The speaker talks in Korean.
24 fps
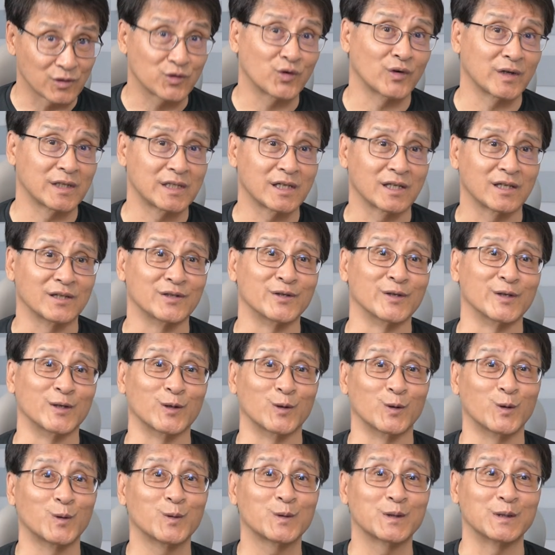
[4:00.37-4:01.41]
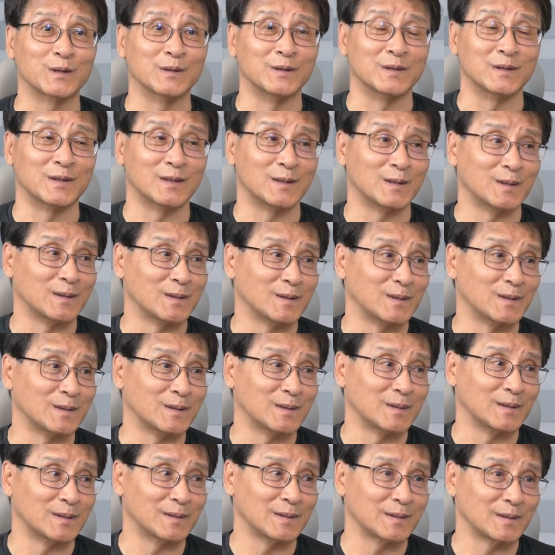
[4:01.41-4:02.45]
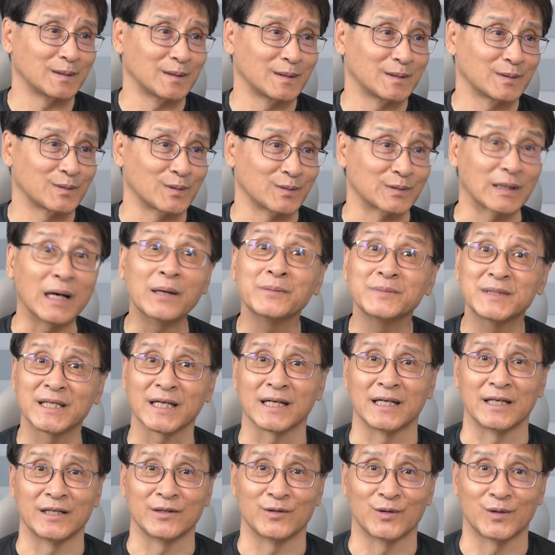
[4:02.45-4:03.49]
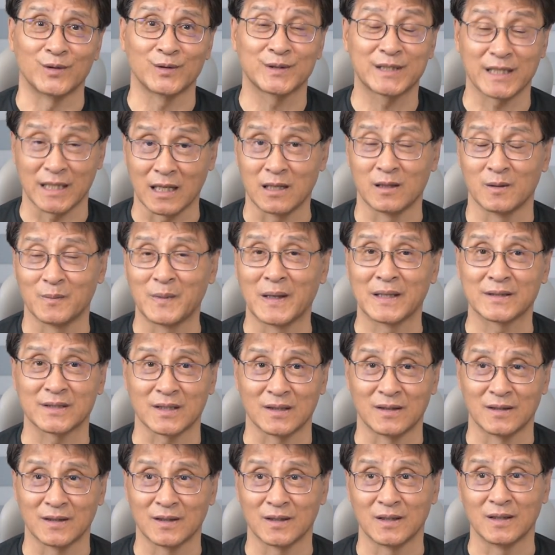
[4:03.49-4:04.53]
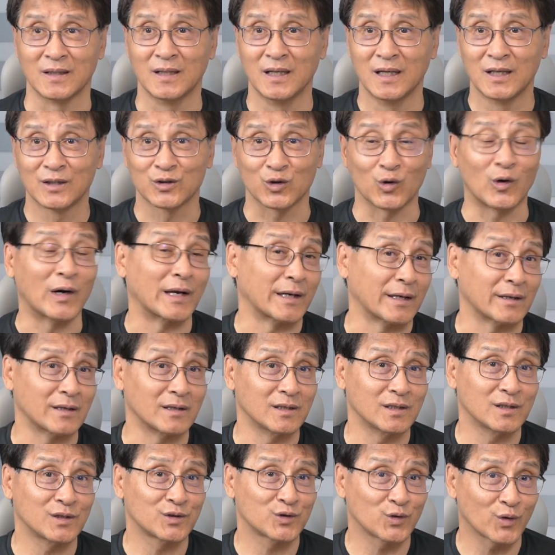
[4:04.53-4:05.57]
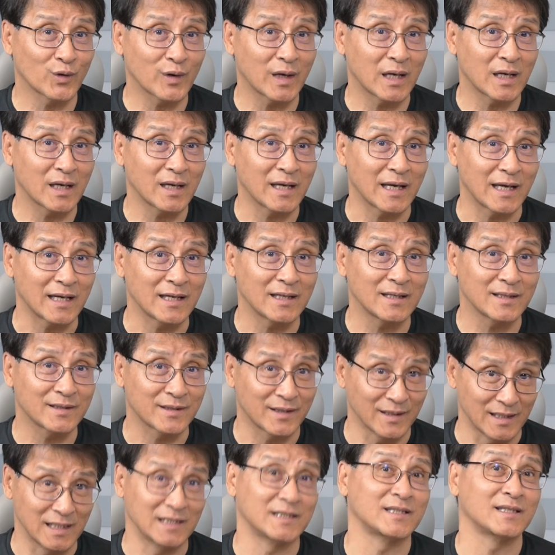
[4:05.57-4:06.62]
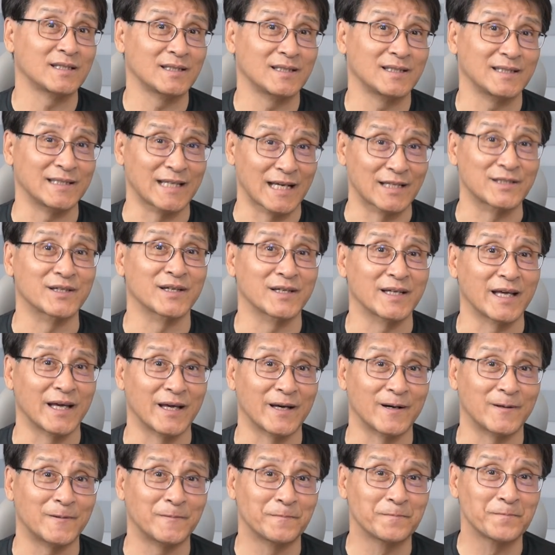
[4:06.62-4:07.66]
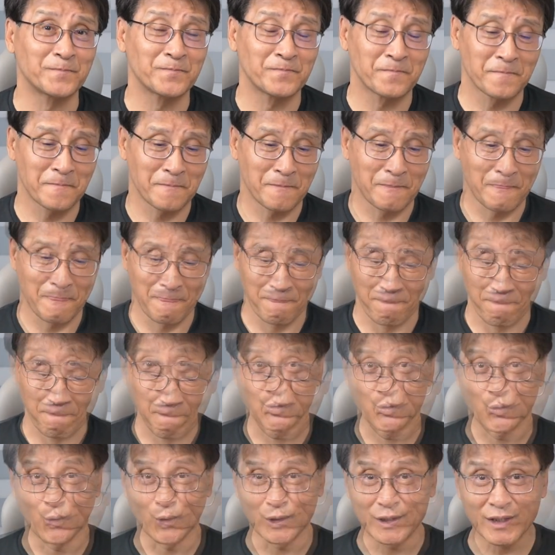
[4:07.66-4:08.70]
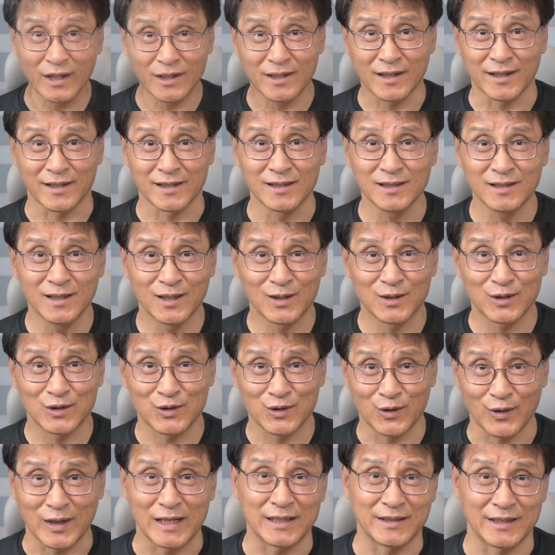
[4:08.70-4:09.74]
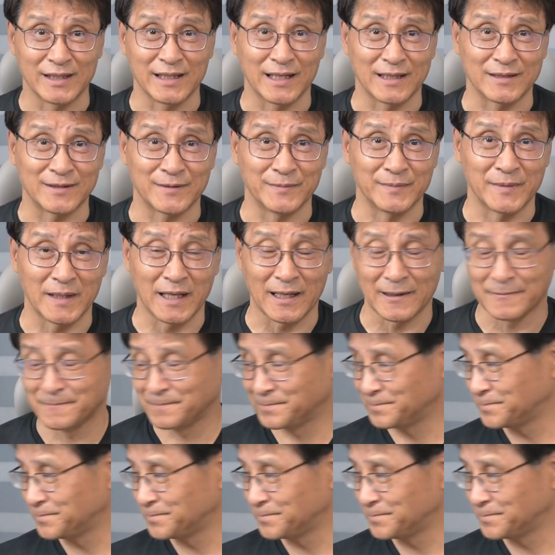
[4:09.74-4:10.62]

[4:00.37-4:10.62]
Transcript: 소개시켜 드리고 그, 어, 또 다음 시간에도 시간을 봐서 또 하나를 소개해 드릴 예정이에요. 먼저 도이터 거를 소개해 드리겠습니다.